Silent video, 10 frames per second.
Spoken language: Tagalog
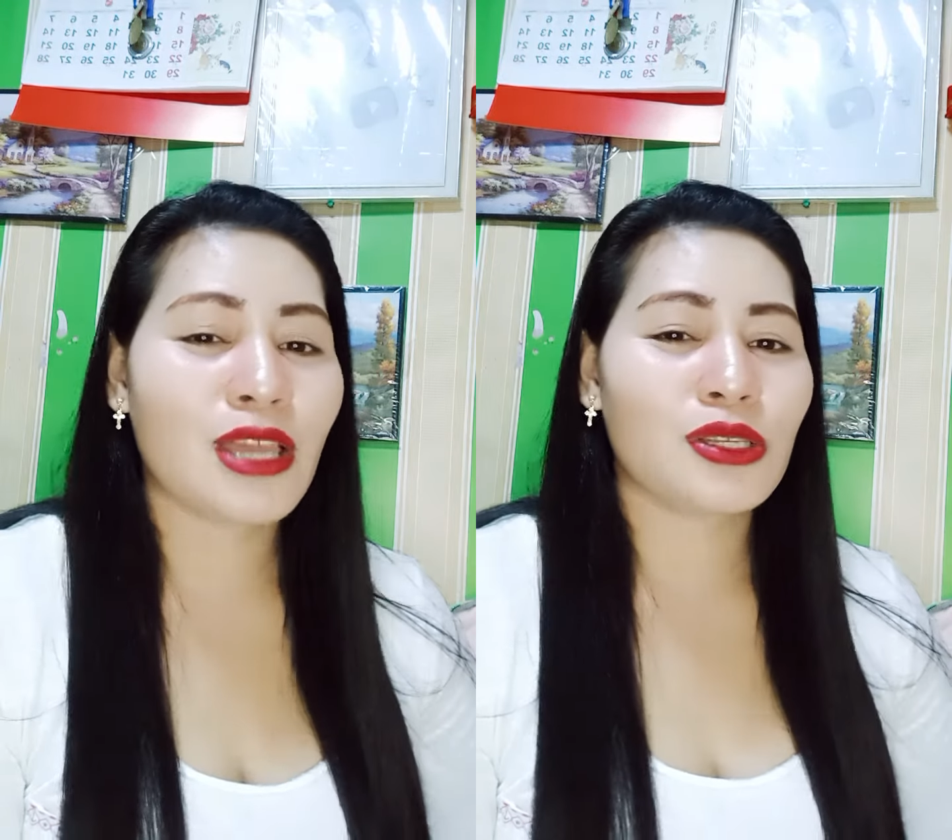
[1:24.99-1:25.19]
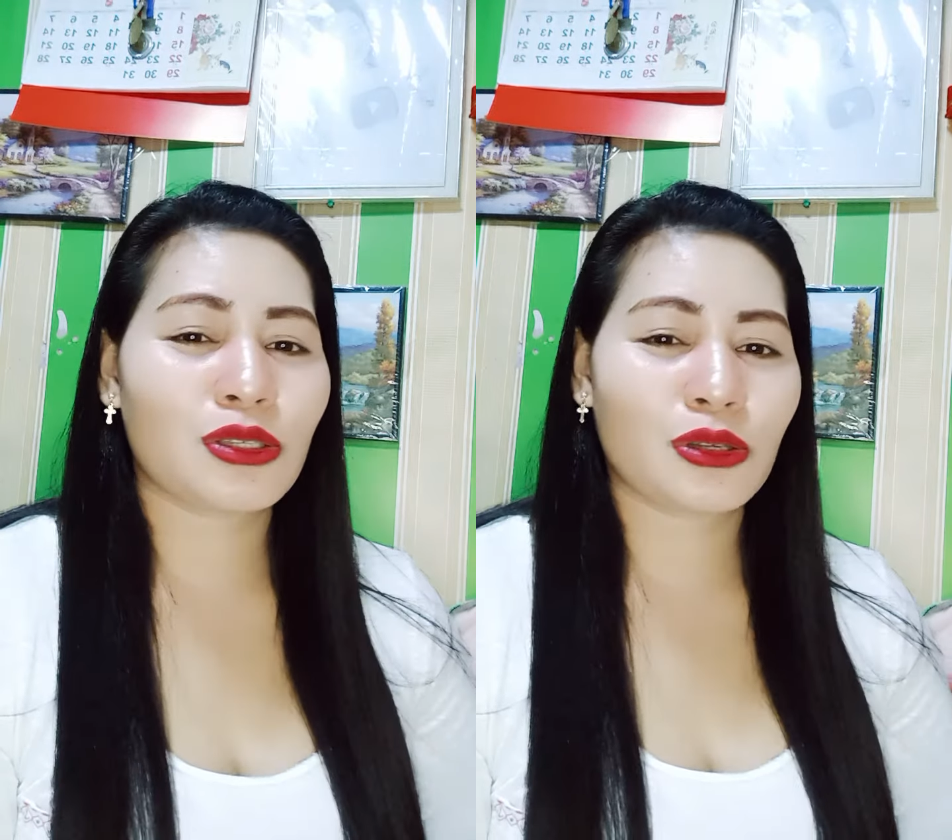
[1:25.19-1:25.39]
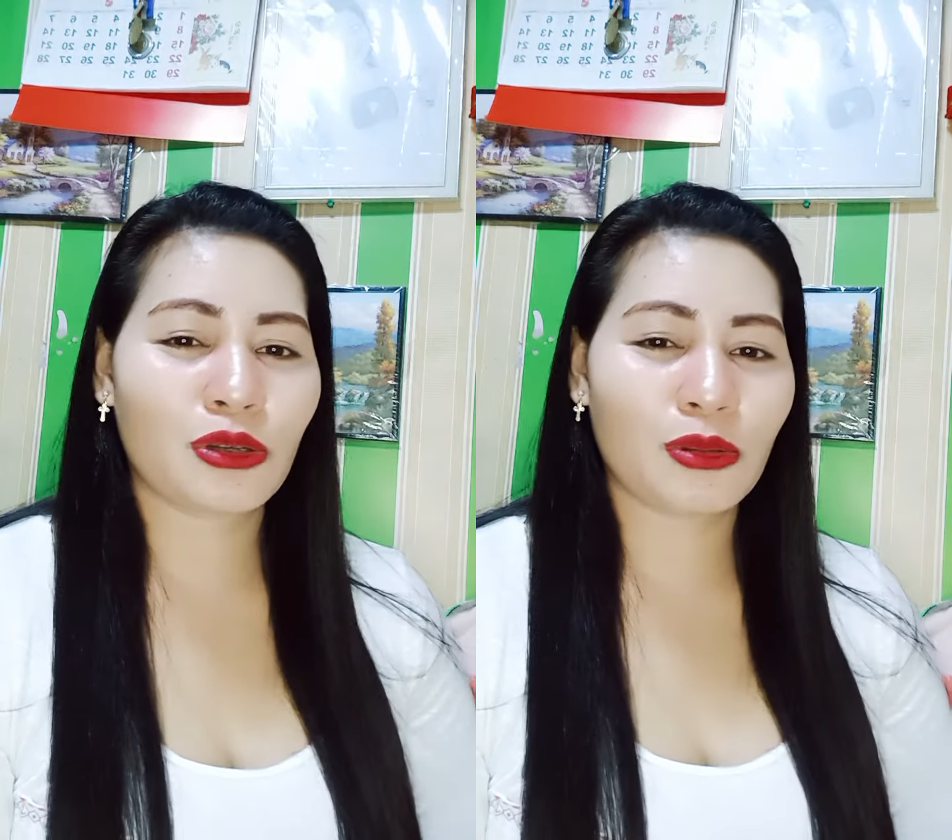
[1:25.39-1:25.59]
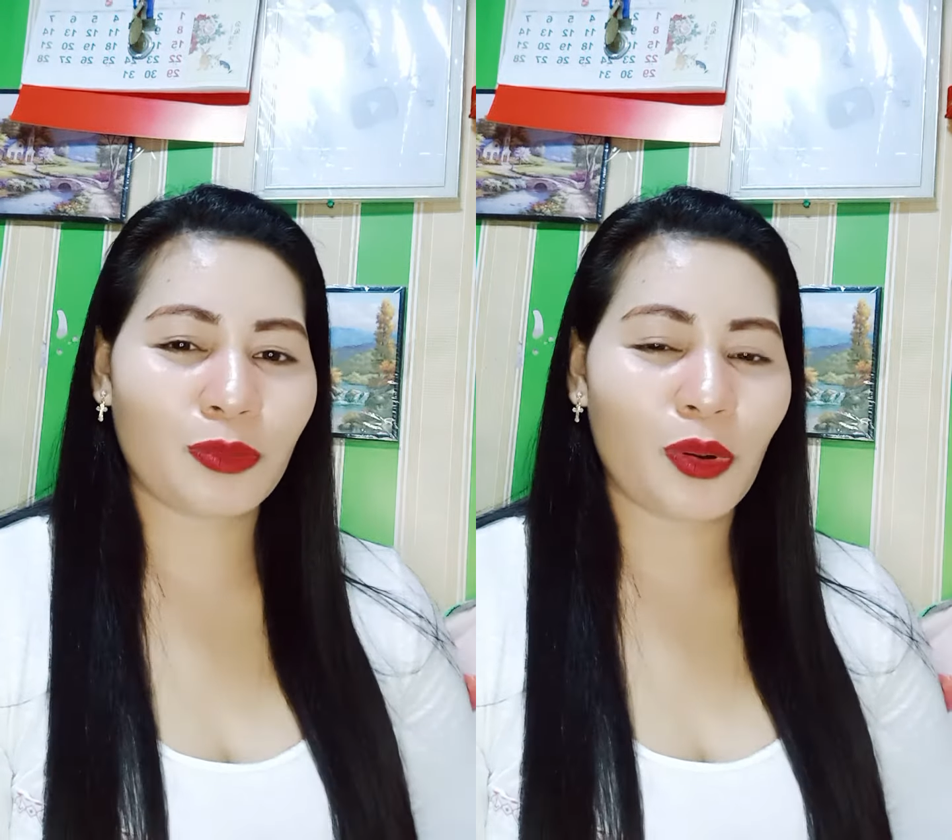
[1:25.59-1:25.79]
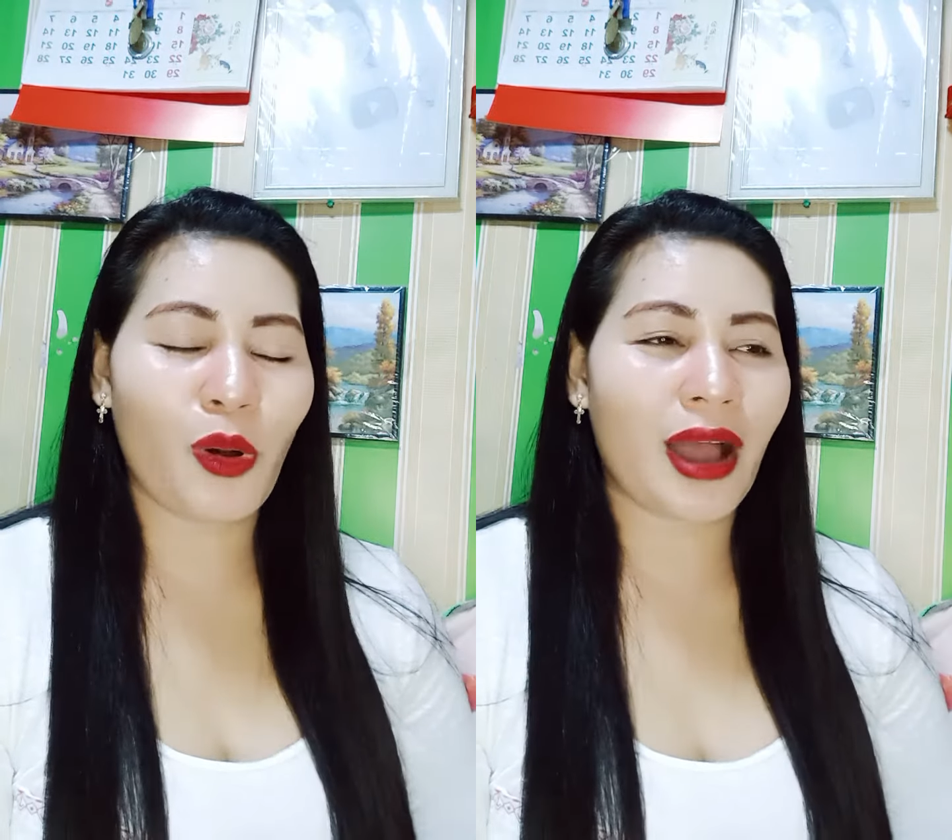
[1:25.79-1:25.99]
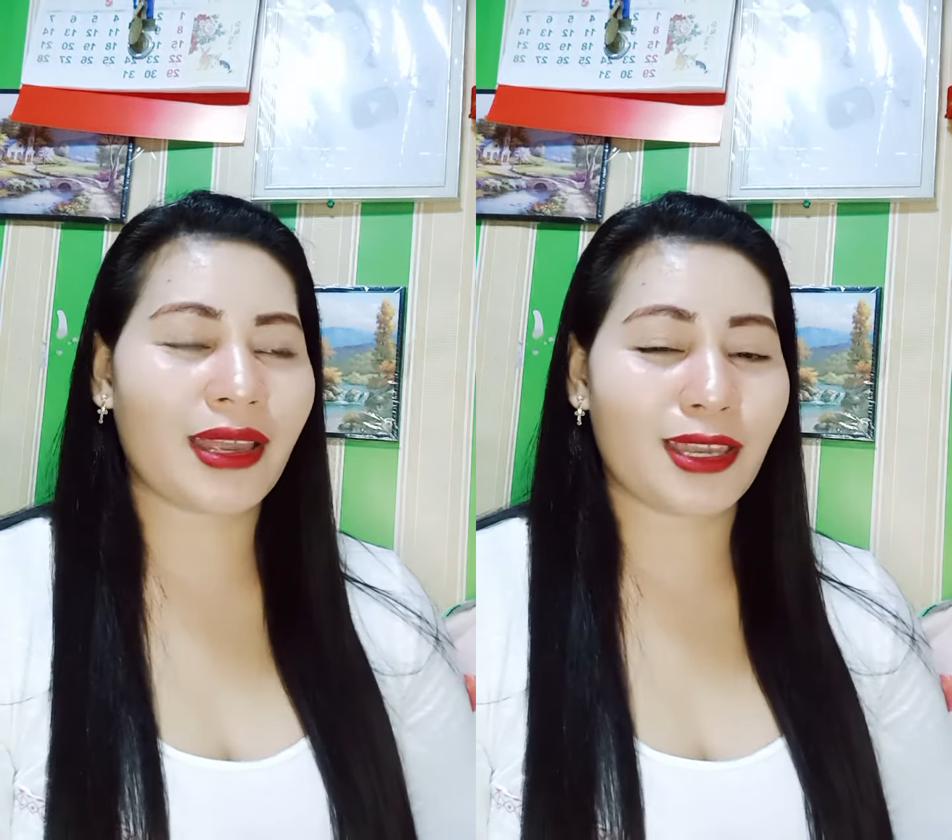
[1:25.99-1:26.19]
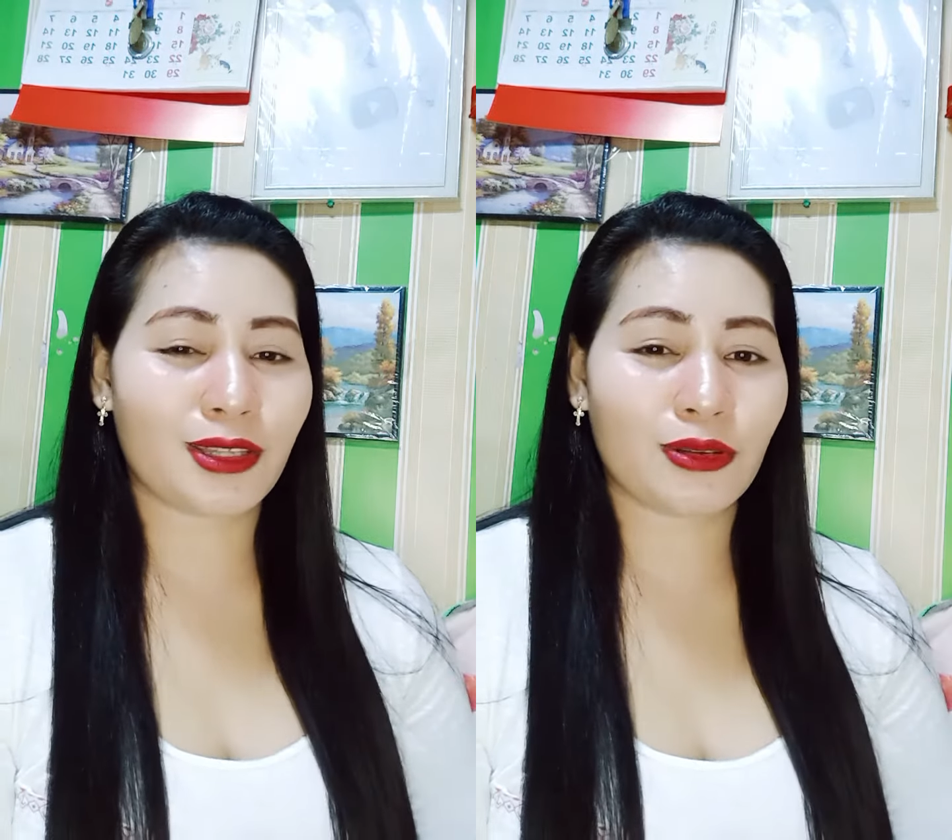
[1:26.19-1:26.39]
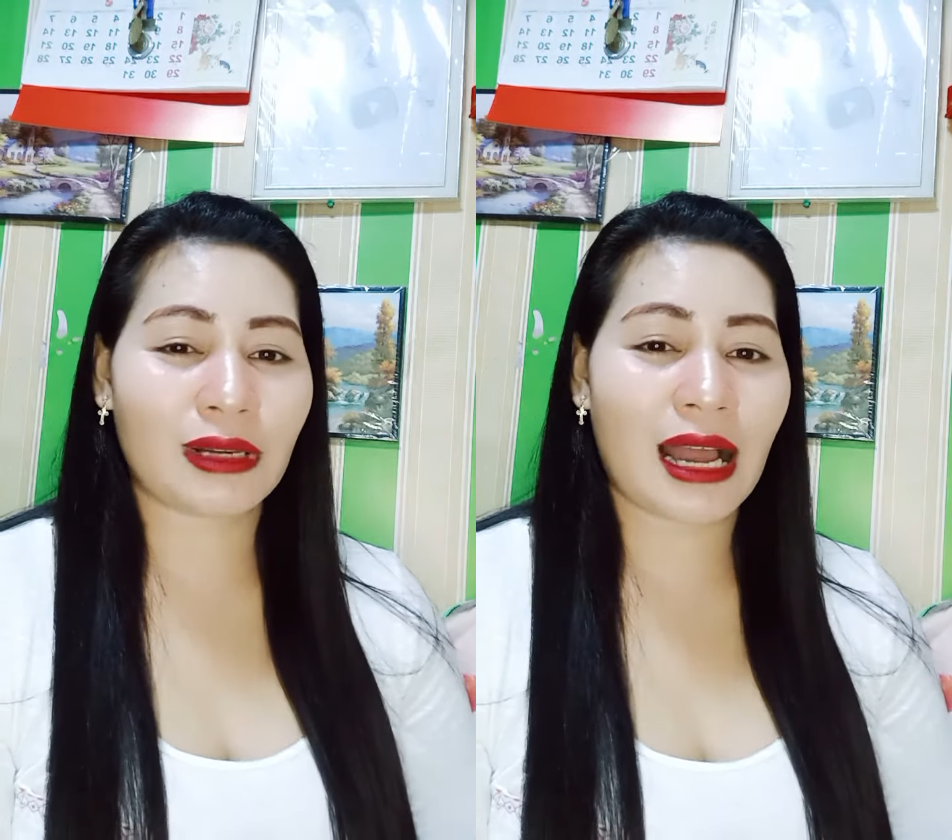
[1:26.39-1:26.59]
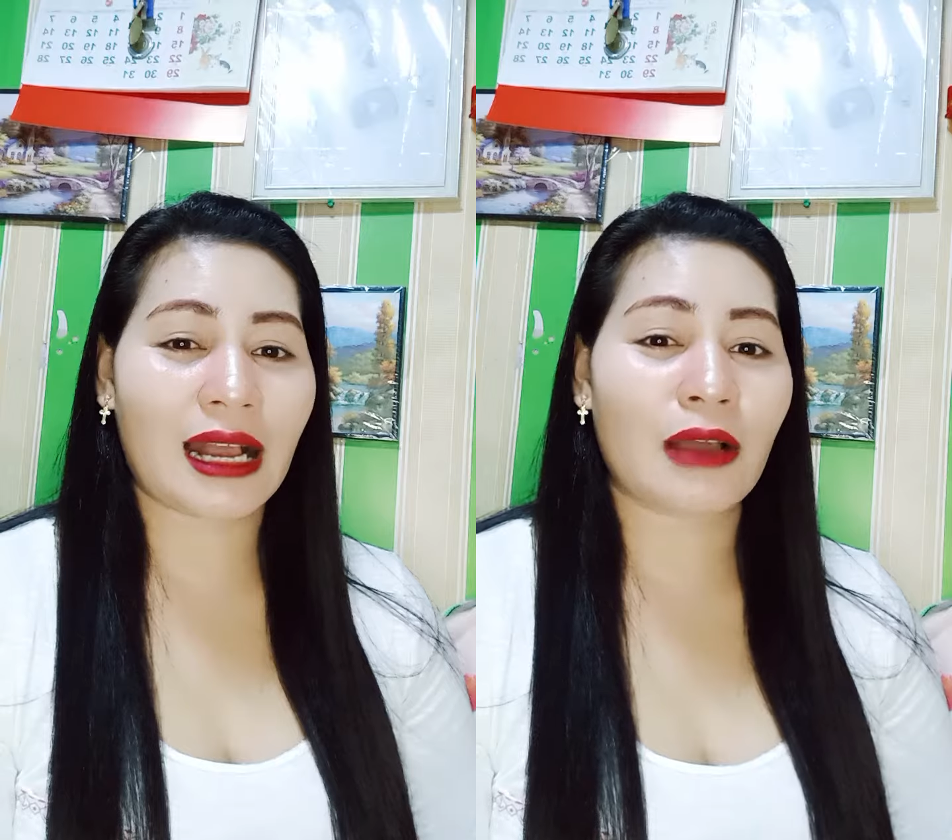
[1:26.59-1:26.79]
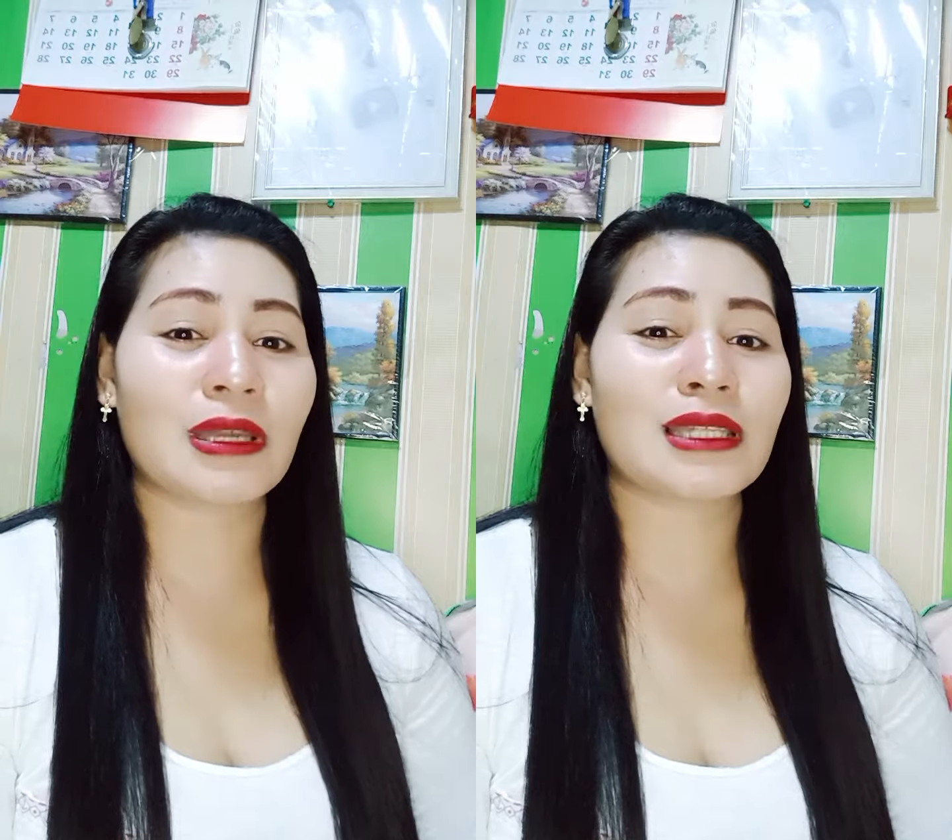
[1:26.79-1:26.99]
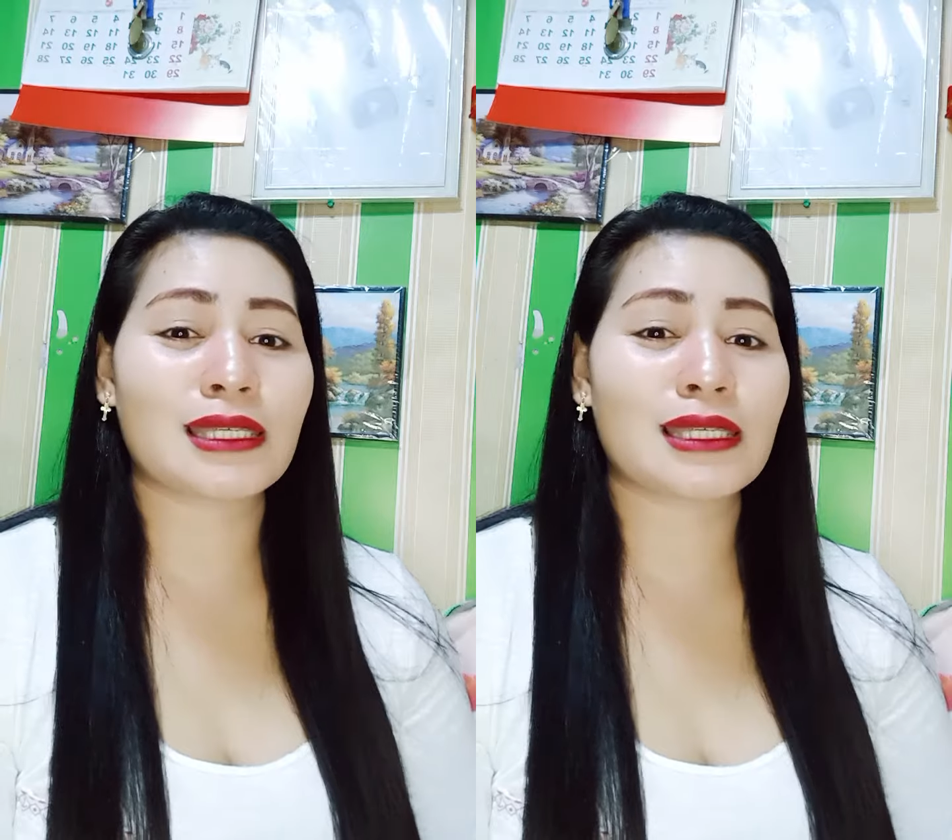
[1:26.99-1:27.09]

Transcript: So yun po ang inyong gagawin.